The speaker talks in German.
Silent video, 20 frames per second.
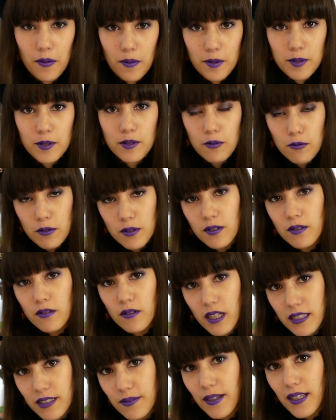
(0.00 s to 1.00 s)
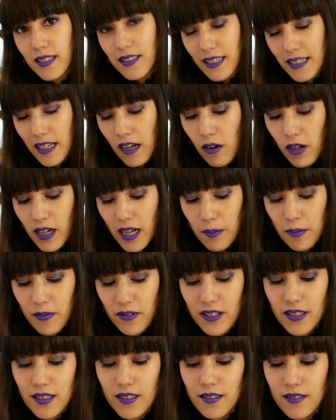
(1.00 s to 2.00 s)
und tun so, als wäre es ein
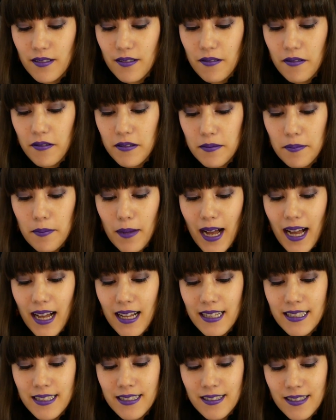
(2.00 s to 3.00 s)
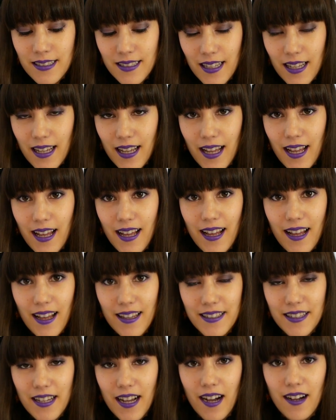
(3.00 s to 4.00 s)
Augapfel. Und malen,
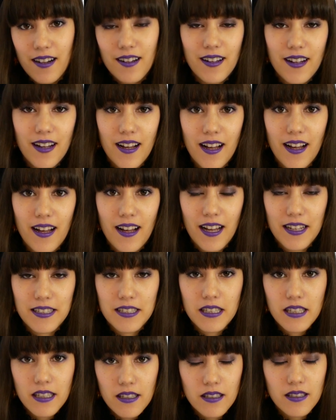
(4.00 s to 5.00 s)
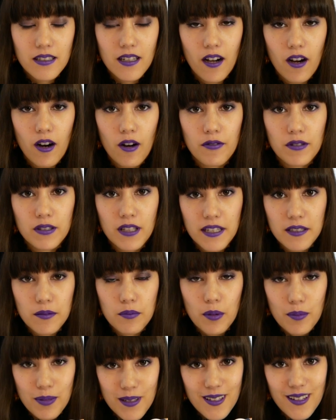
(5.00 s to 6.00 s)
ja, eine Iris drauf und eine
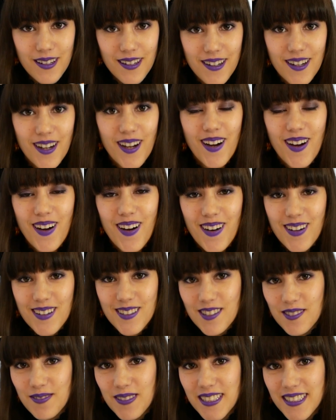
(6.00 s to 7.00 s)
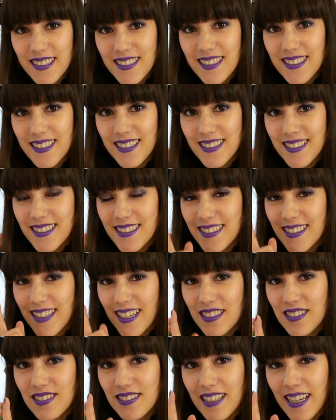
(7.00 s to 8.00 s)
Pupille. Und das Wichtige ist,
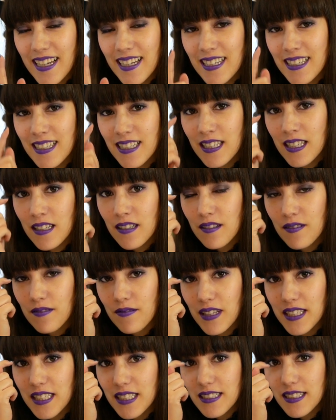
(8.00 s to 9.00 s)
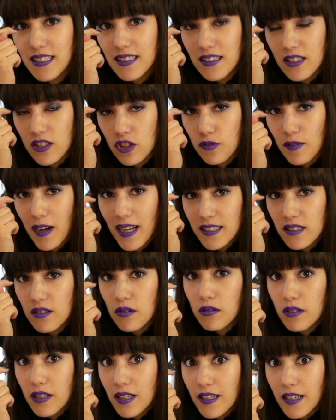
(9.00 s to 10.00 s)
dran zu denken, wenn ihr dieses schwarze
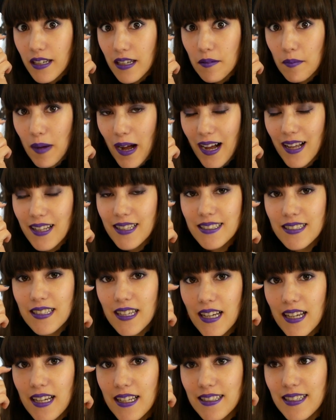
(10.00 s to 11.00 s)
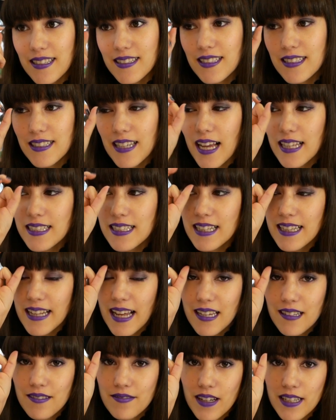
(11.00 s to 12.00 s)
runde Ding malt, dass ihr da einen
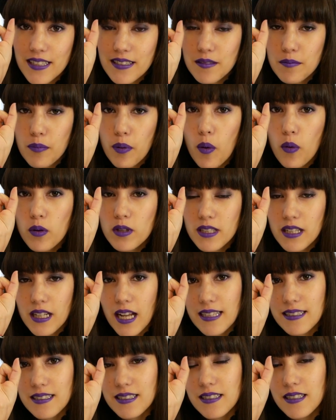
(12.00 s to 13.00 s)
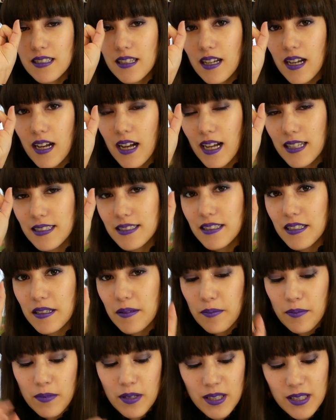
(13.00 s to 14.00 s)
kleinen weißen Punkt lasst, an
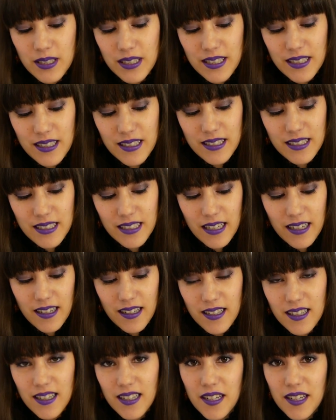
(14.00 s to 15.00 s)
dem, äh, ja,